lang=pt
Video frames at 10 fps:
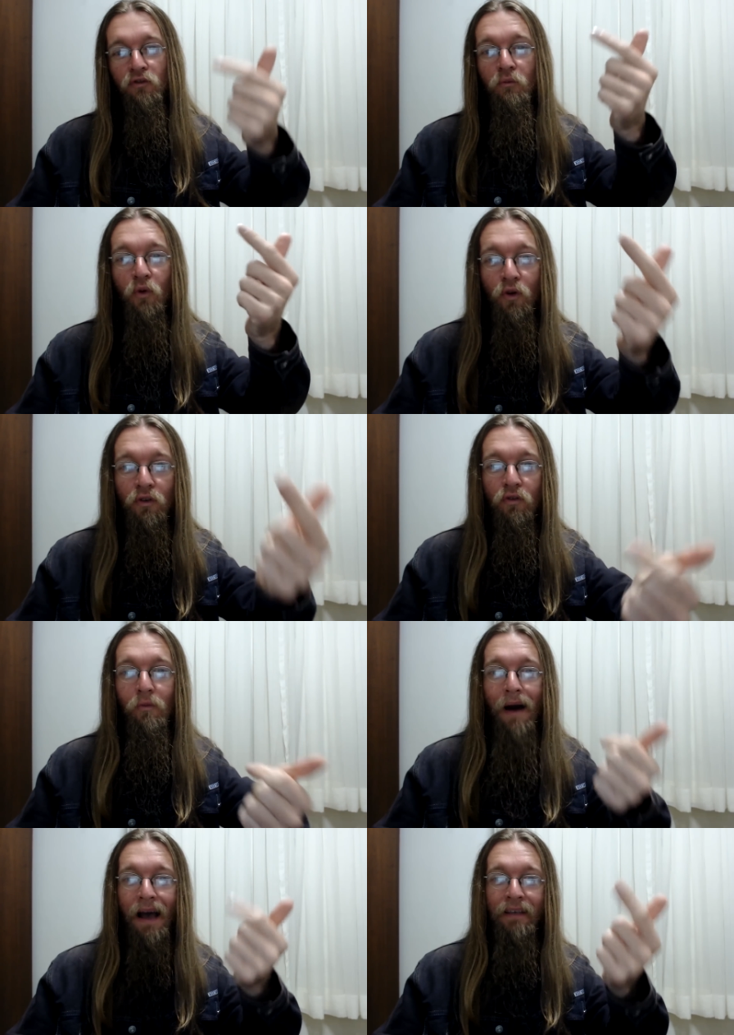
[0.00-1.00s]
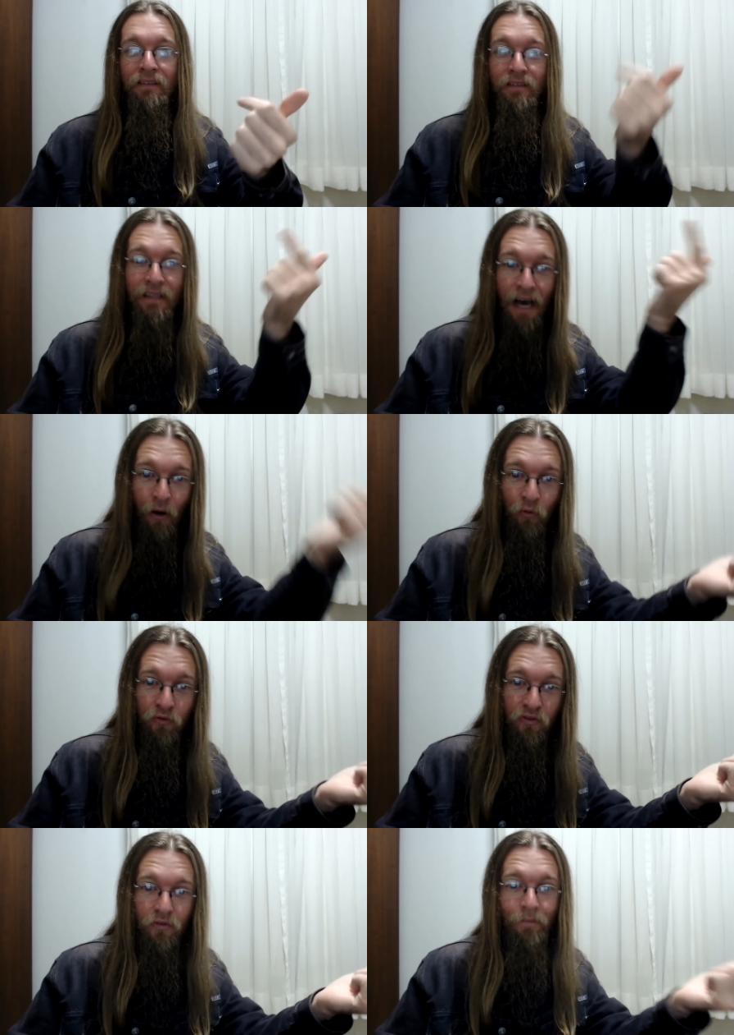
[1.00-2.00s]
muito mais
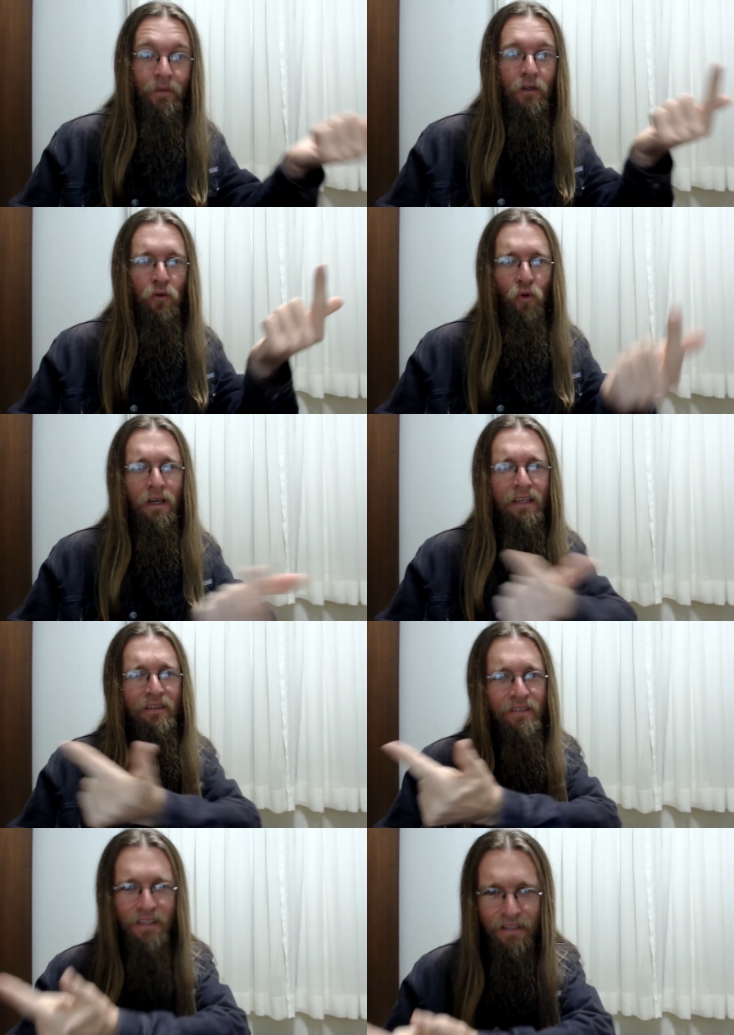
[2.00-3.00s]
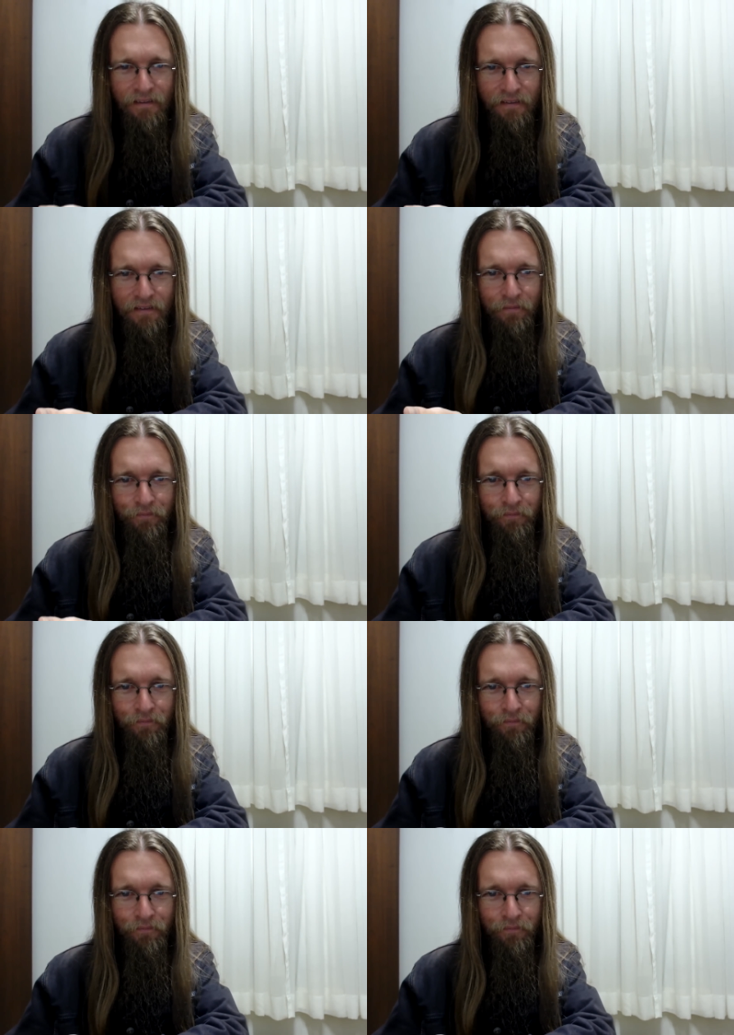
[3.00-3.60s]
nãos do que sims.